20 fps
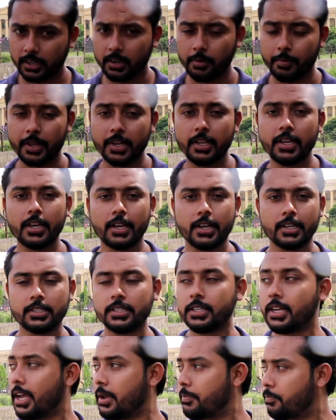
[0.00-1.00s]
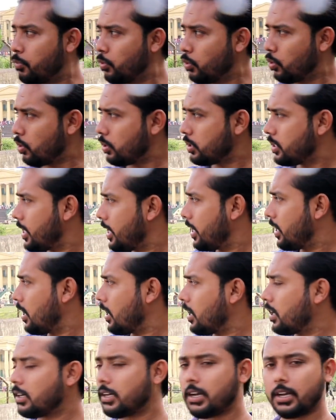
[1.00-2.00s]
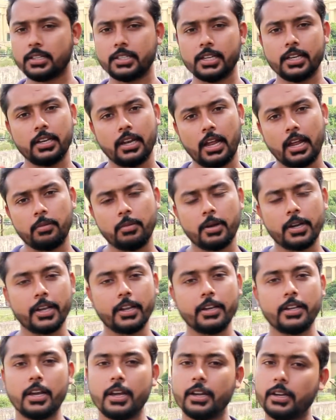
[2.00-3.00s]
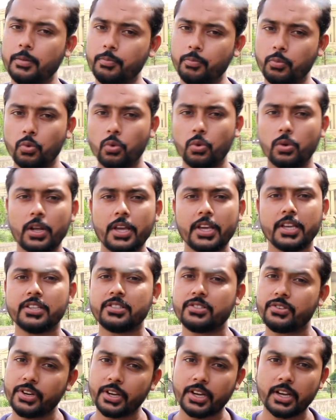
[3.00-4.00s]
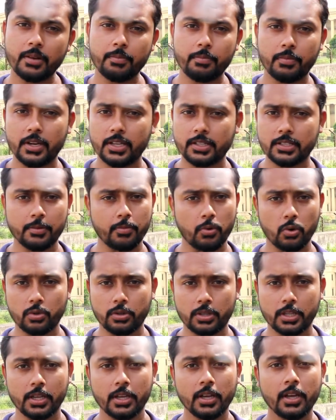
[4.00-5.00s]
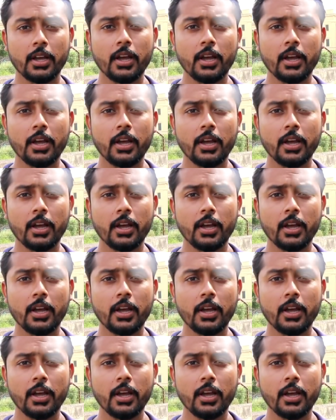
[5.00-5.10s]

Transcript: থেকে বেরিয়ে গেছি এই পুরো যে এলাকাটা আছে এই লালবাগ এরিয়া এটা পুরোটাই হিস্ট্রিক্যাল প্লেসে ভর্তি